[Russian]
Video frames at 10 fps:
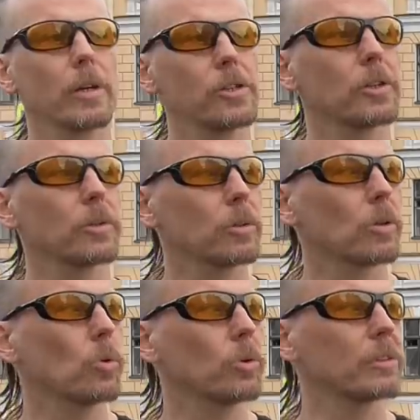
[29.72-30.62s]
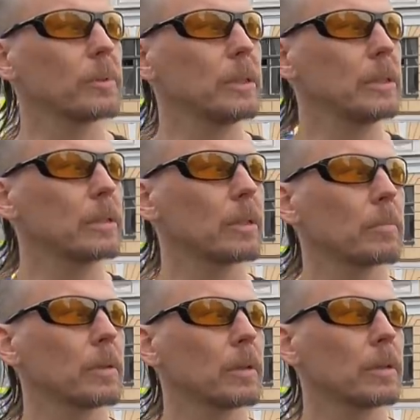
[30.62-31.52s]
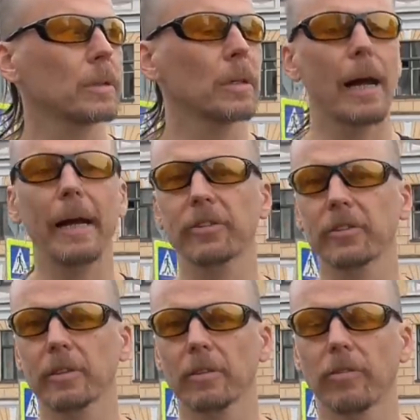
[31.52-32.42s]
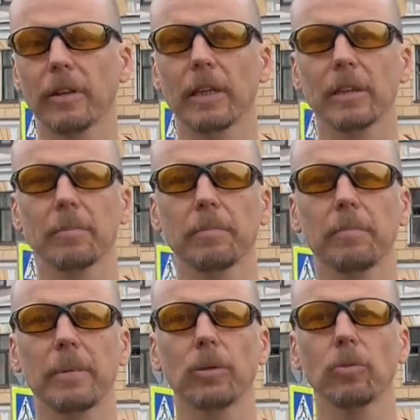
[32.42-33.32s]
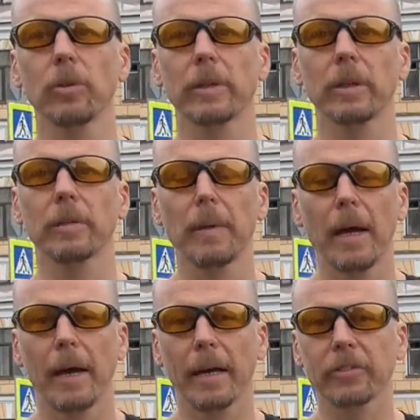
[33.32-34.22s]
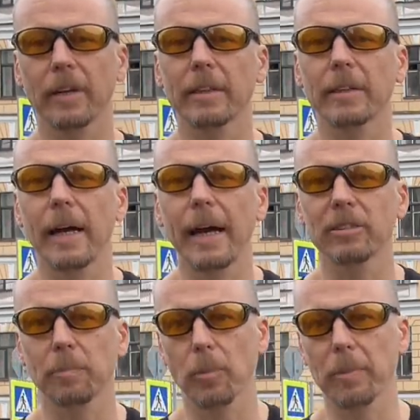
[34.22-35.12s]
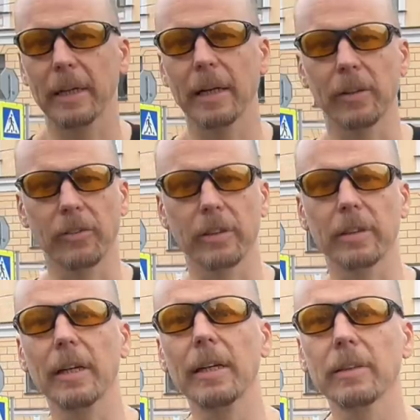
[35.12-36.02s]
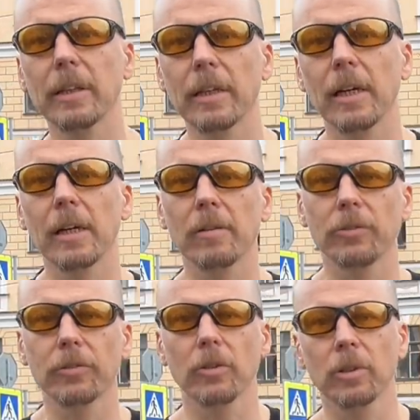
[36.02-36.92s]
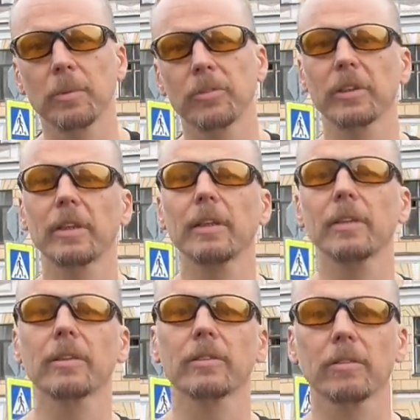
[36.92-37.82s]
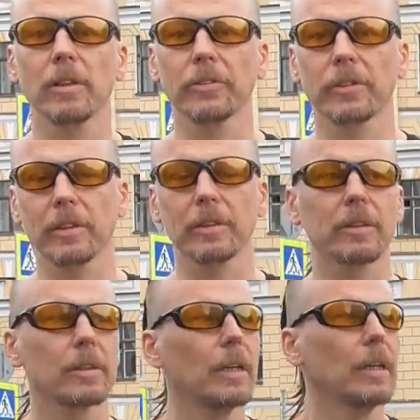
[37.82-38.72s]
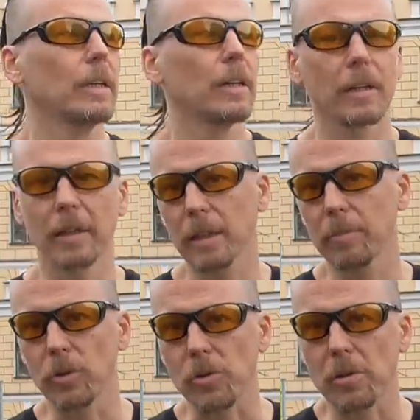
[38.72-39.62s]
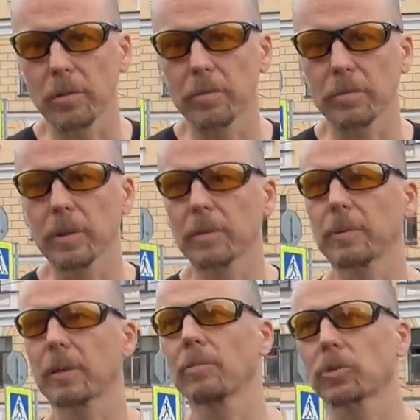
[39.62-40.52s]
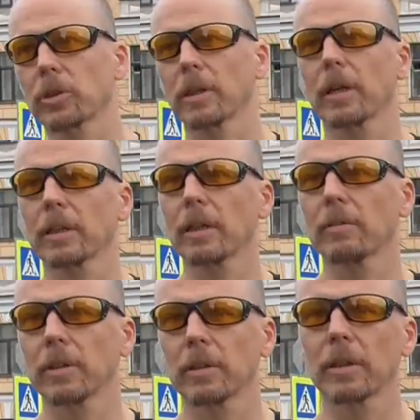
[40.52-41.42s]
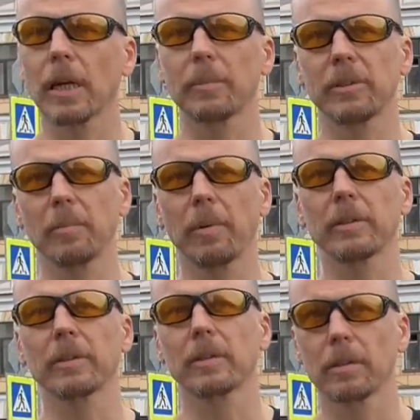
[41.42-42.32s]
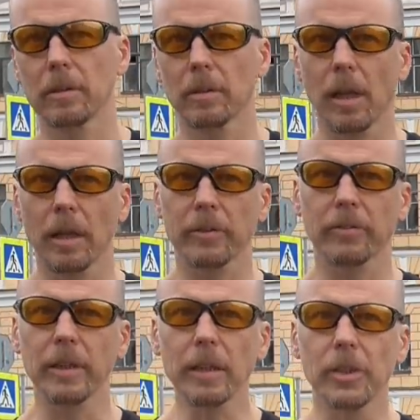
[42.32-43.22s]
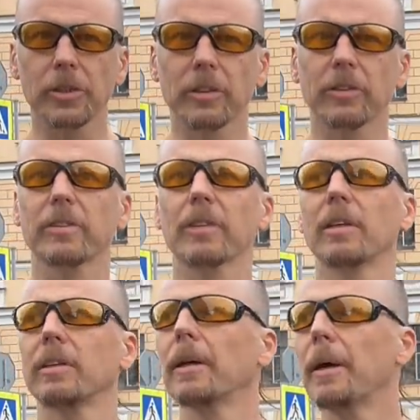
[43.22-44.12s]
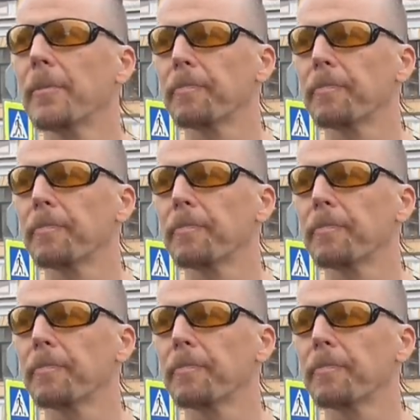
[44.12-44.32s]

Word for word: Речь идет о знаменитом э, эксе в фонарном переулке. Экс – это экспроприация. Так на революционном языке назывался грабеж. Да, потому что когда вы грабите банк для своих личных целей,